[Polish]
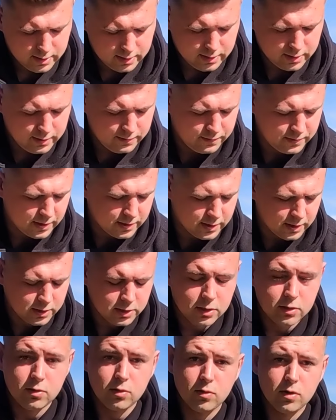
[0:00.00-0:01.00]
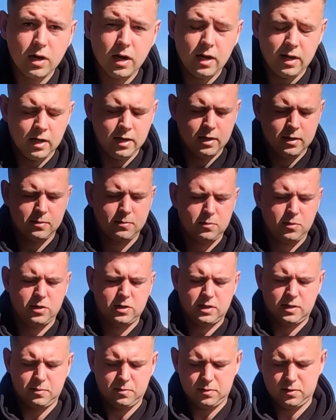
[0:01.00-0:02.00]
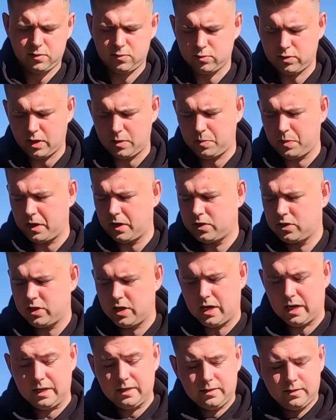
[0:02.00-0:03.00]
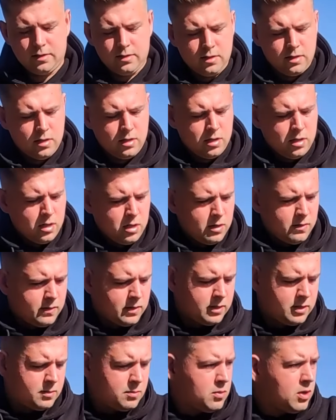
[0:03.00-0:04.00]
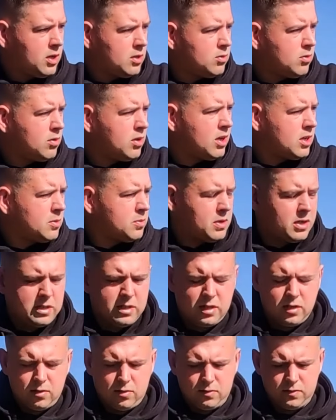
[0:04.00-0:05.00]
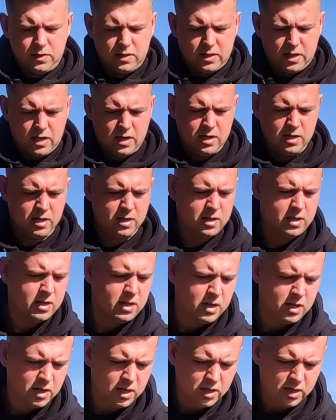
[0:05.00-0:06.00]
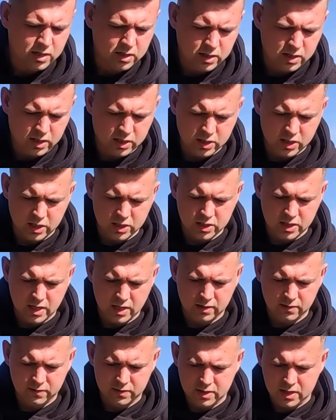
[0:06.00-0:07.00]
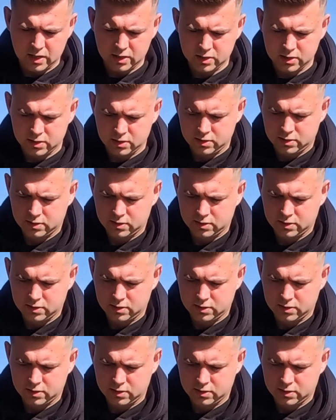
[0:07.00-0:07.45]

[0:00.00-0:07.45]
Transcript: I w zasadzie druga, bo jestem tutaj pierwszy raz, więc moja druga rybka z tego łowiska. Niegrzeczna jak widać.